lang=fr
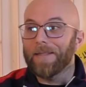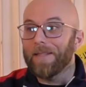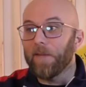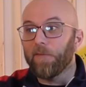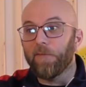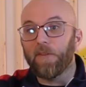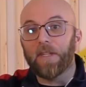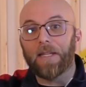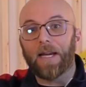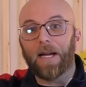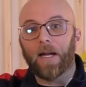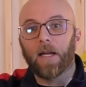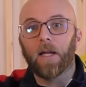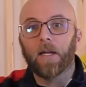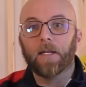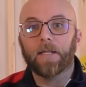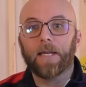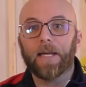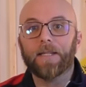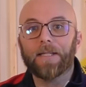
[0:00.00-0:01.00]
défi 1,
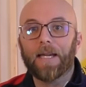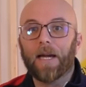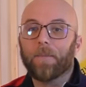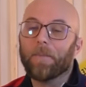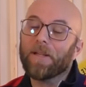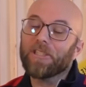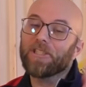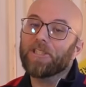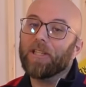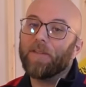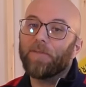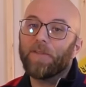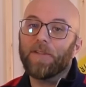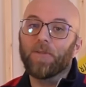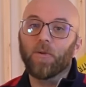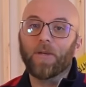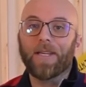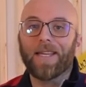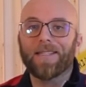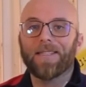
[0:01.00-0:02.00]
gagner un match, défi
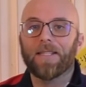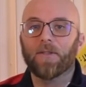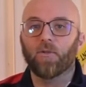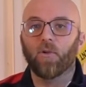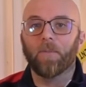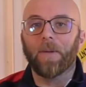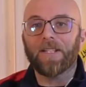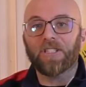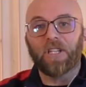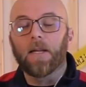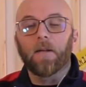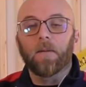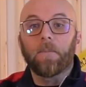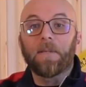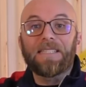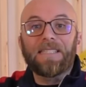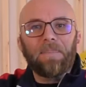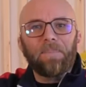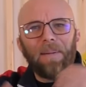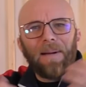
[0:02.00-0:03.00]
2, gagner deux matchs,
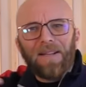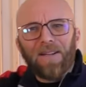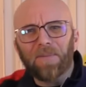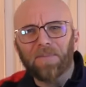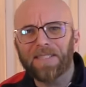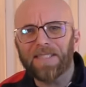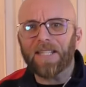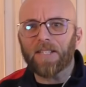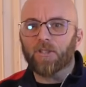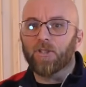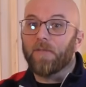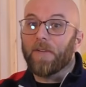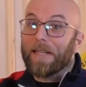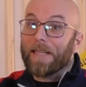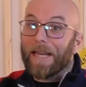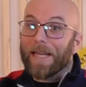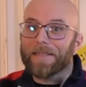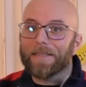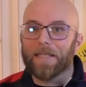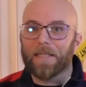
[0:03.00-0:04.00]
mais c'est pas comme ça que tu vas
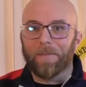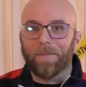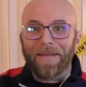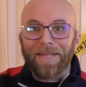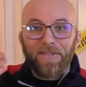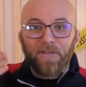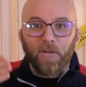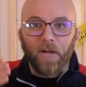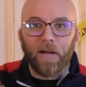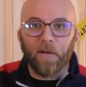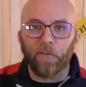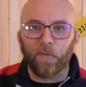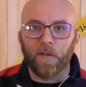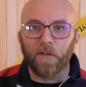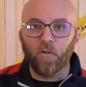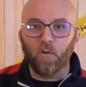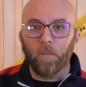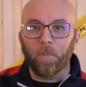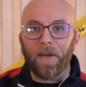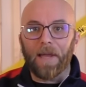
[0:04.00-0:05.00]
garder des mecs sur un
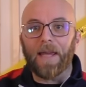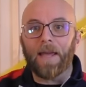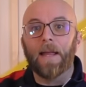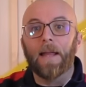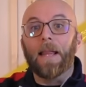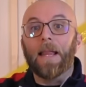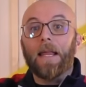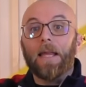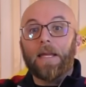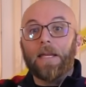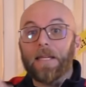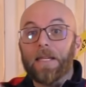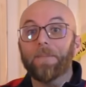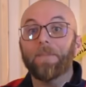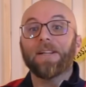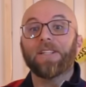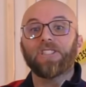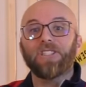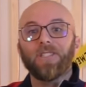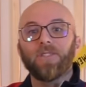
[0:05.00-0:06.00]
free-to-play.
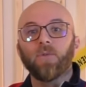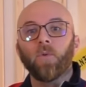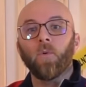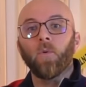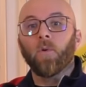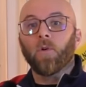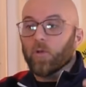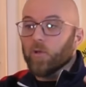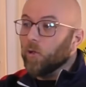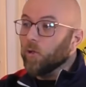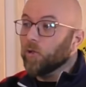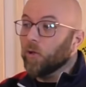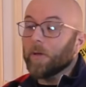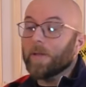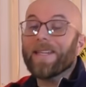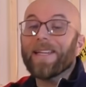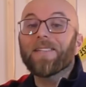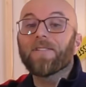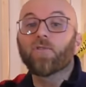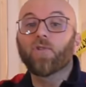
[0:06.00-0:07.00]
Imaginons que dans
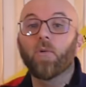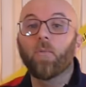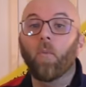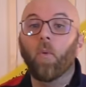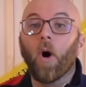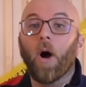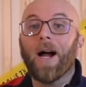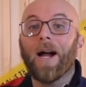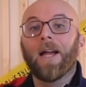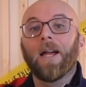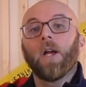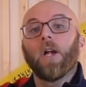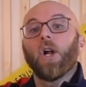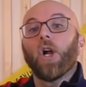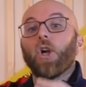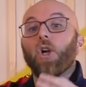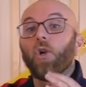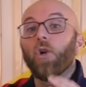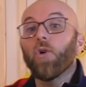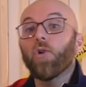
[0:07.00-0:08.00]
quelques mois,
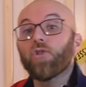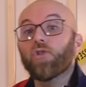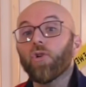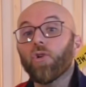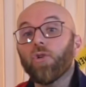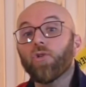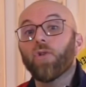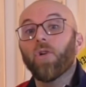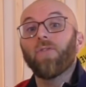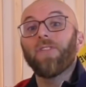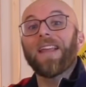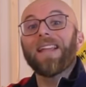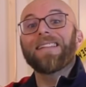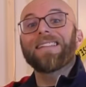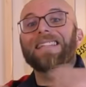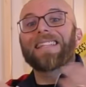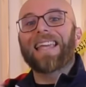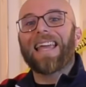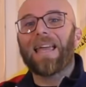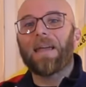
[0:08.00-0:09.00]
le jeu devienne
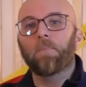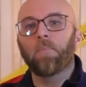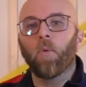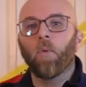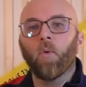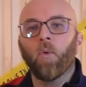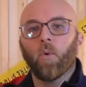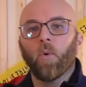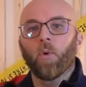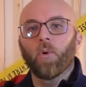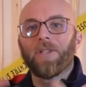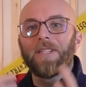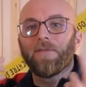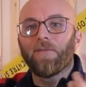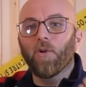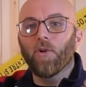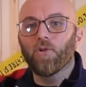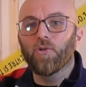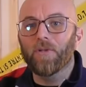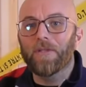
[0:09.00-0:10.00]
très bon au
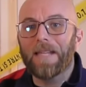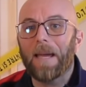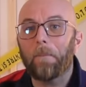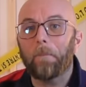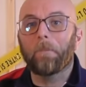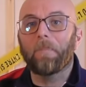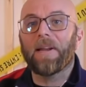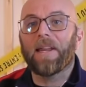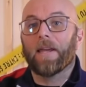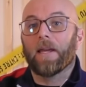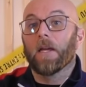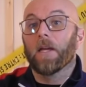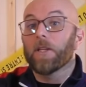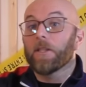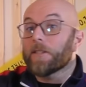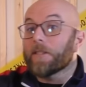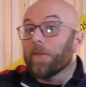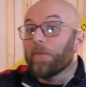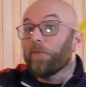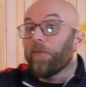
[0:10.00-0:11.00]
niveau du gameplay.
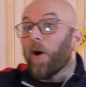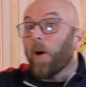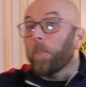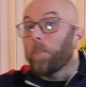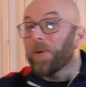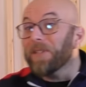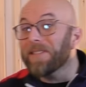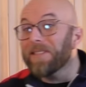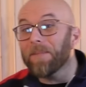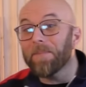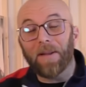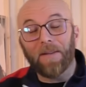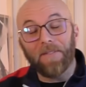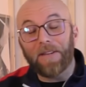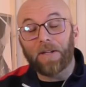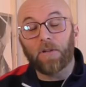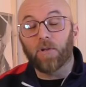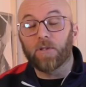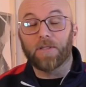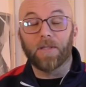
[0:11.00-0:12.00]
C'est fort possible
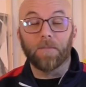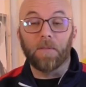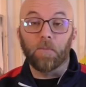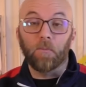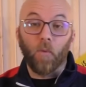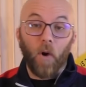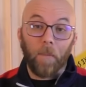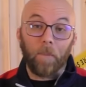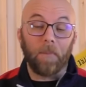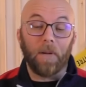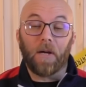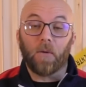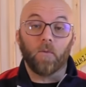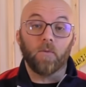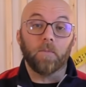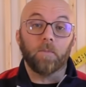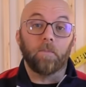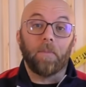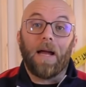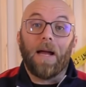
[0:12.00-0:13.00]
avec Konami. Moi, par
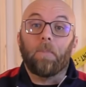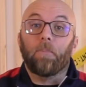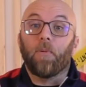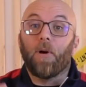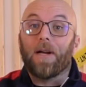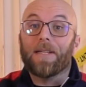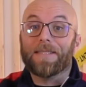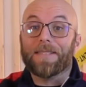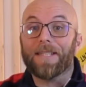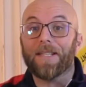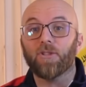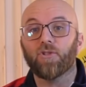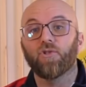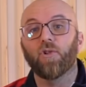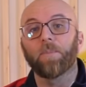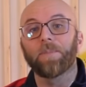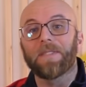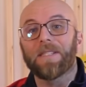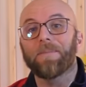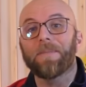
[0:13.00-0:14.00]
contre, par rapport à ça, je suis
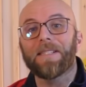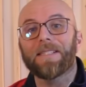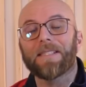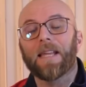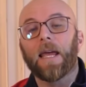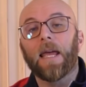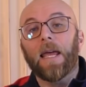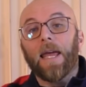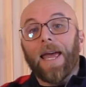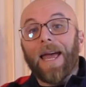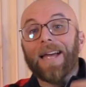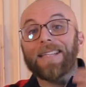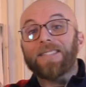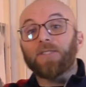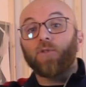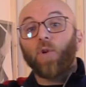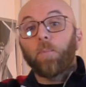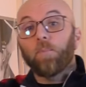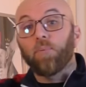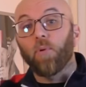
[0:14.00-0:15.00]
optimiste. Est-ce
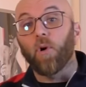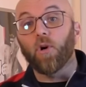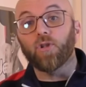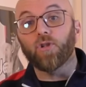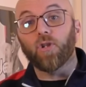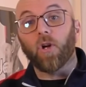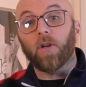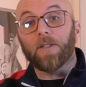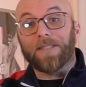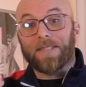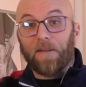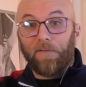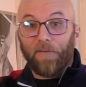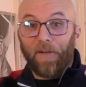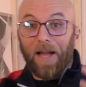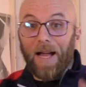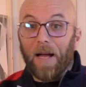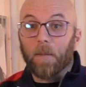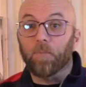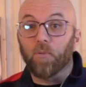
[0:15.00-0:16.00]
que pour autant, ça
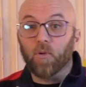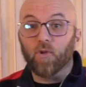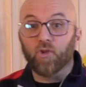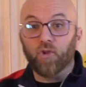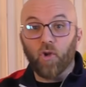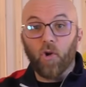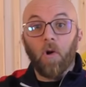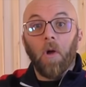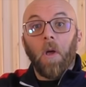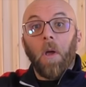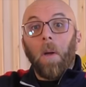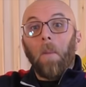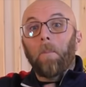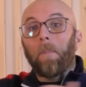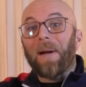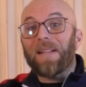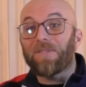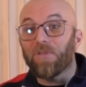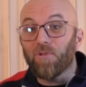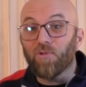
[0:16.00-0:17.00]
fera un bon jeu
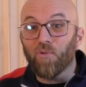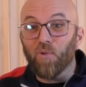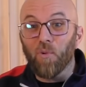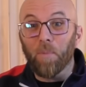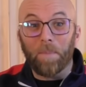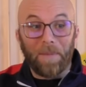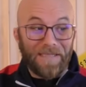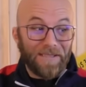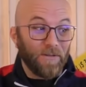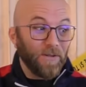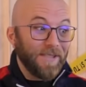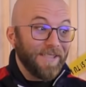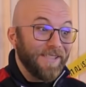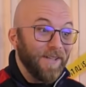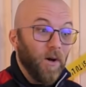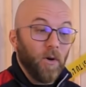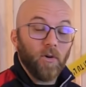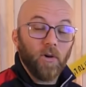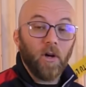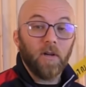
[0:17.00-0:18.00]
pas du tout, parce que si
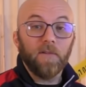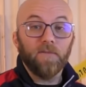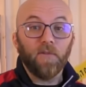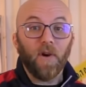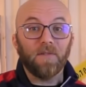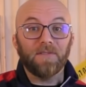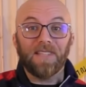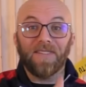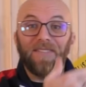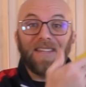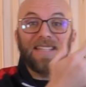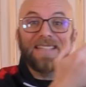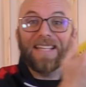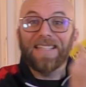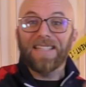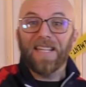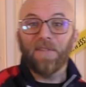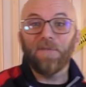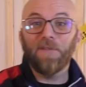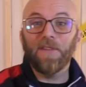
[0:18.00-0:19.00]
encore une fois vous avez des
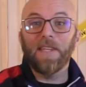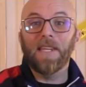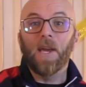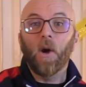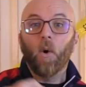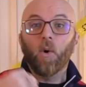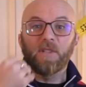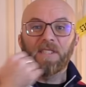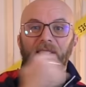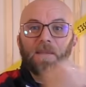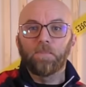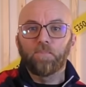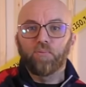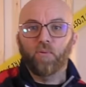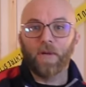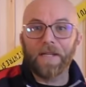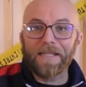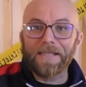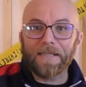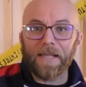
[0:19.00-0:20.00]
défis aussi
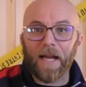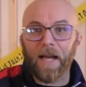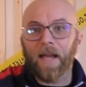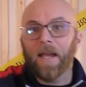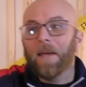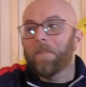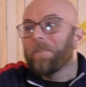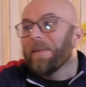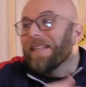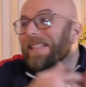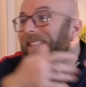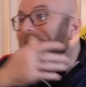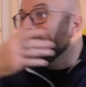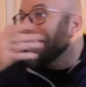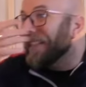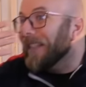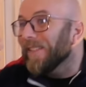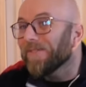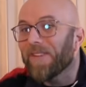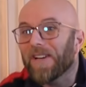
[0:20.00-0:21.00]
pourris que ça, mais
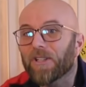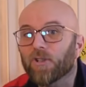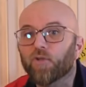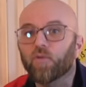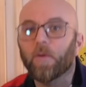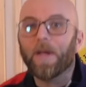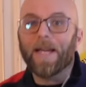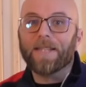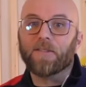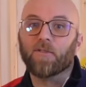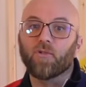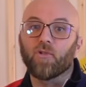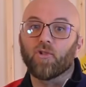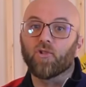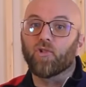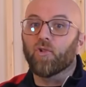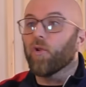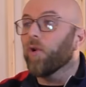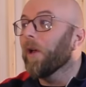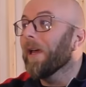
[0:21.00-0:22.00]
qui va jouer à ce
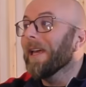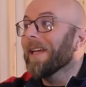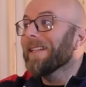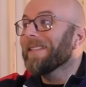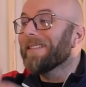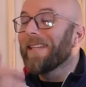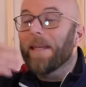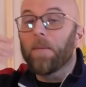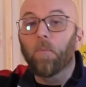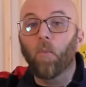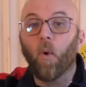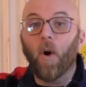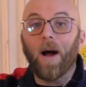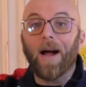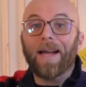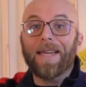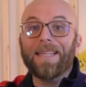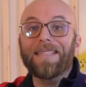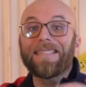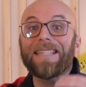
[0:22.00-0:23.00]
jeu des
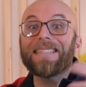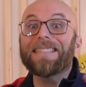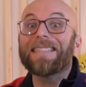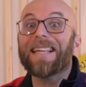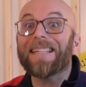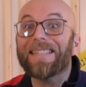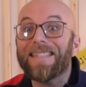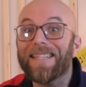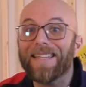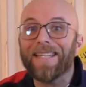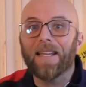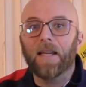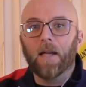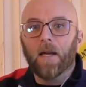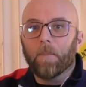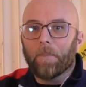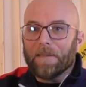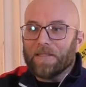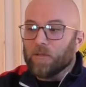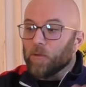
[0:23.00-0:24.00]
mois et des années
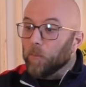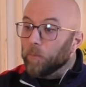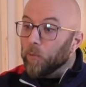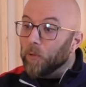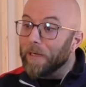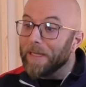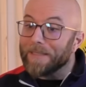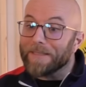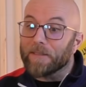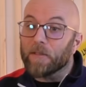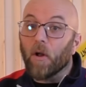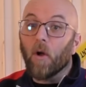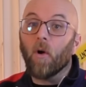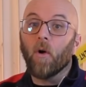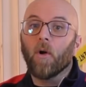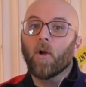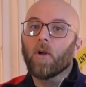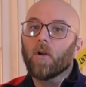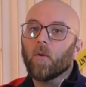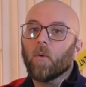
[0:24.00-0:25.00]
Parce que pour
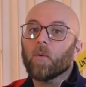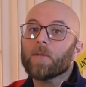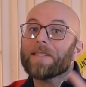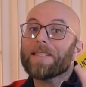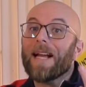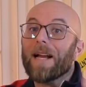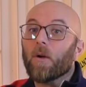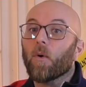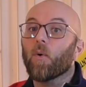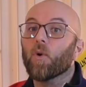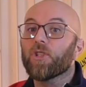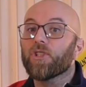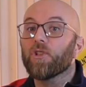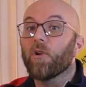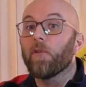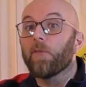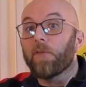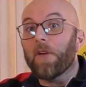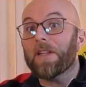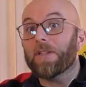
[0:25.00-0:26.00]
l'instant, on se raccrochait
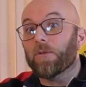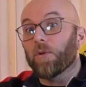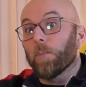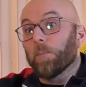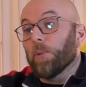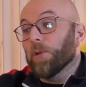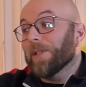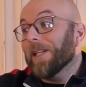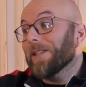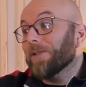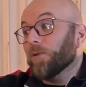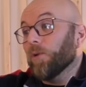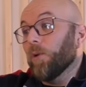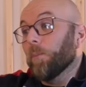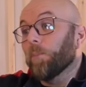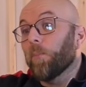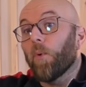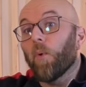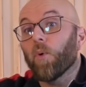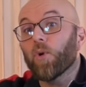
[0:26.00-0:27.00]
au fait que peut-être que le
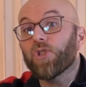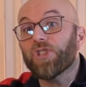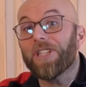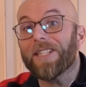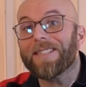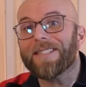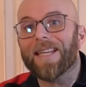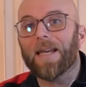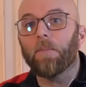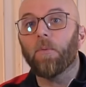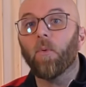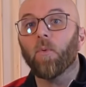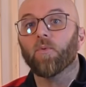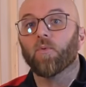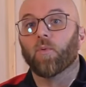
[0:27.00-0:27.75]
prochain serait bon.